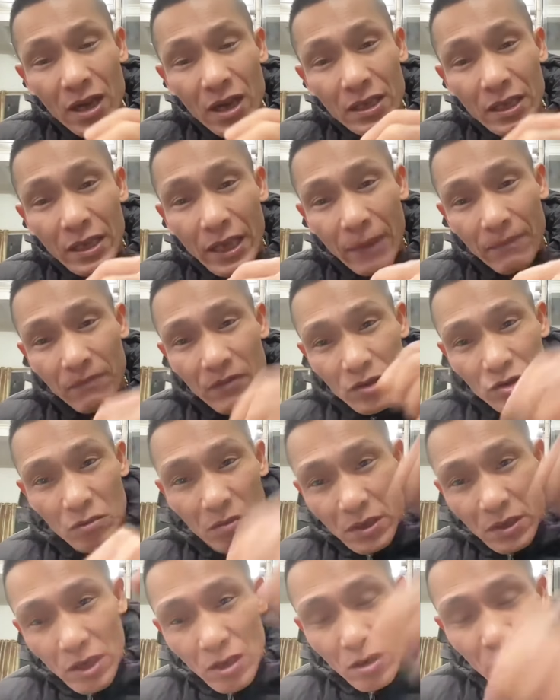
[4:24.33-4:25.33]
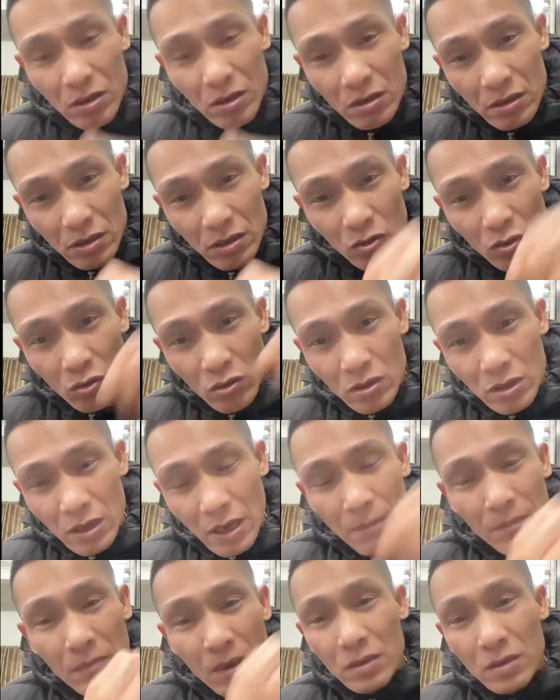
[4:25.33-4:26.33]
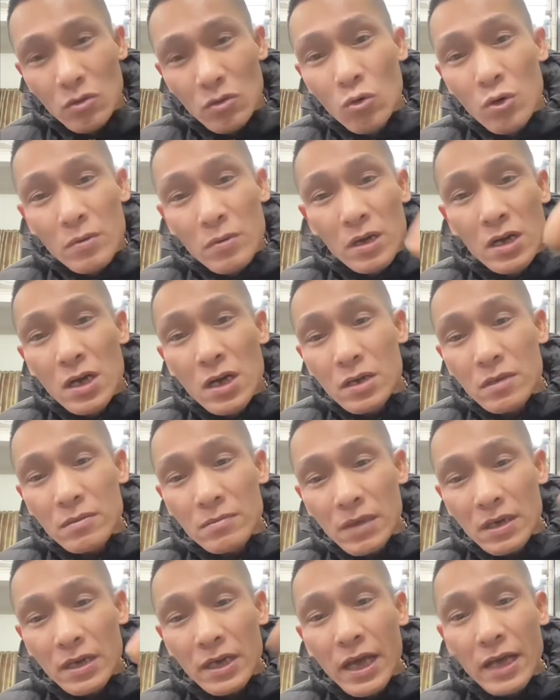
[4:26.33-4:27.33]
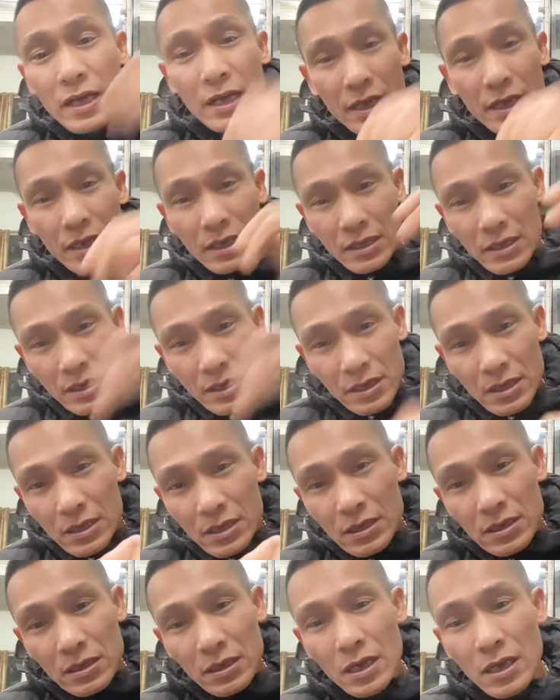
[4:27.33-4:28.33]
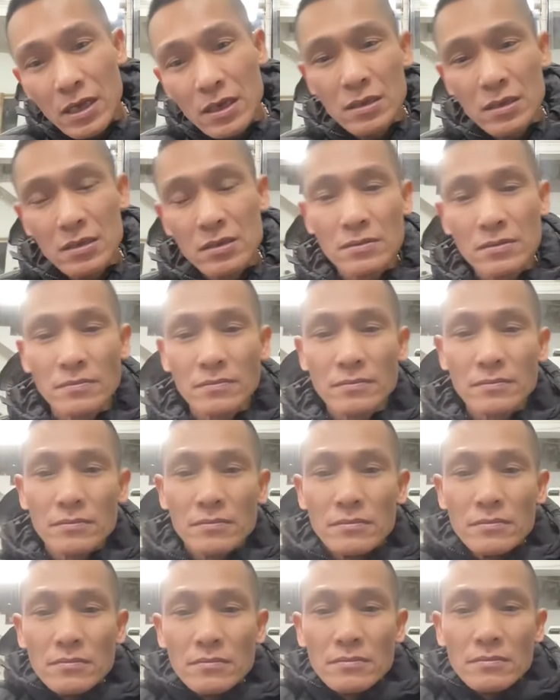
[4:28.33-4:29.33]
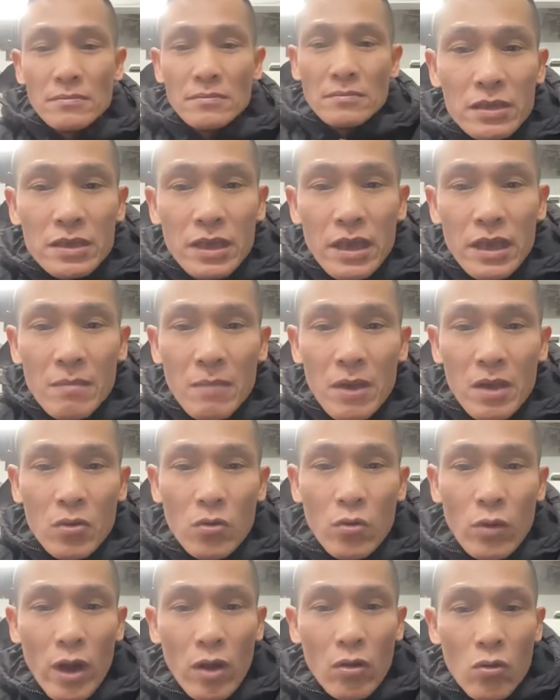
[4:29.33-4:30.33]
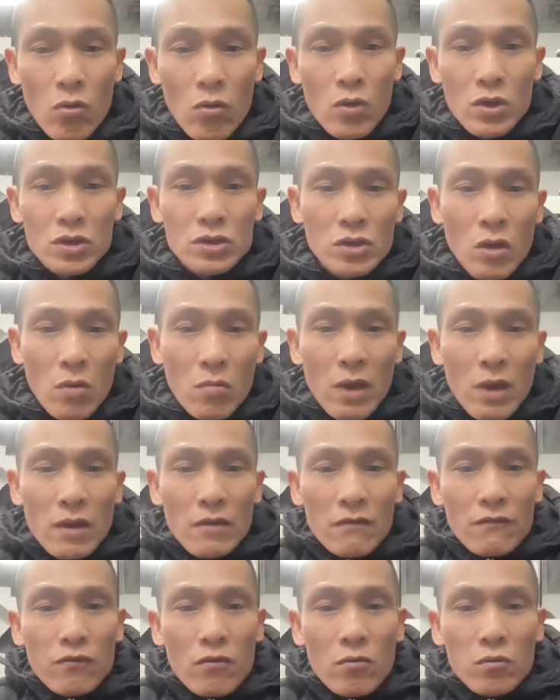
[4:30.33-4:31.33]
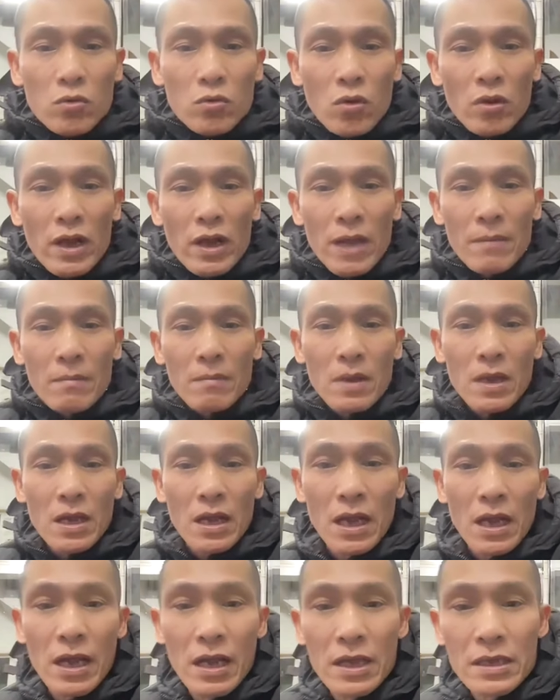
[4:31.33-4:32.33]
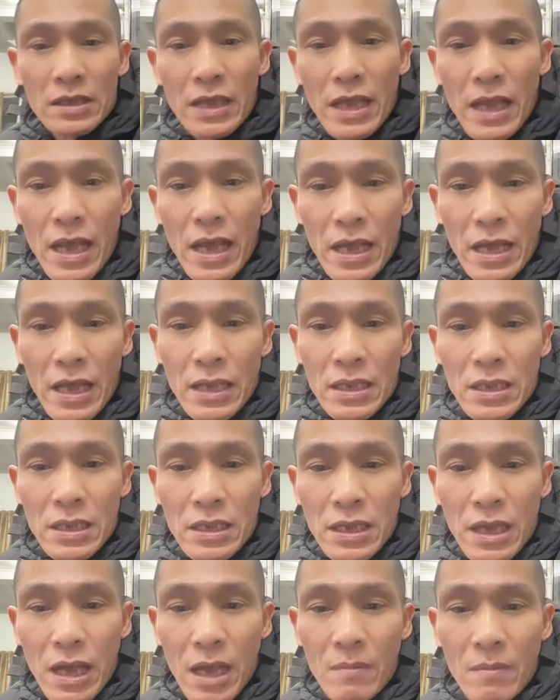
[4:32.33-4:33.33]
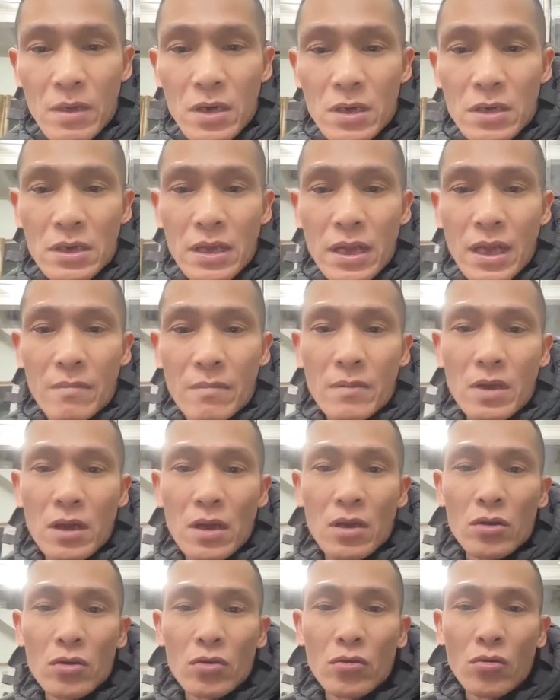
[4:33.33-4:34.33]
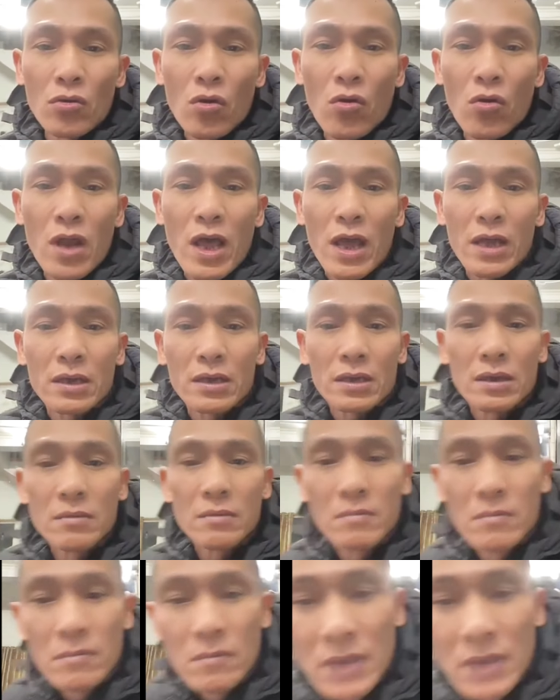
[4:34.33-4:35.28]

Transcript: đó người ta kẹp vào xong người ta cắm bằng đun bằng nước bằng điện đấy đấy anh tế mạnh khỏe có cuộc sống hạnh phúc tốt đẹp anh à, anh cảm ơn em à, đô lát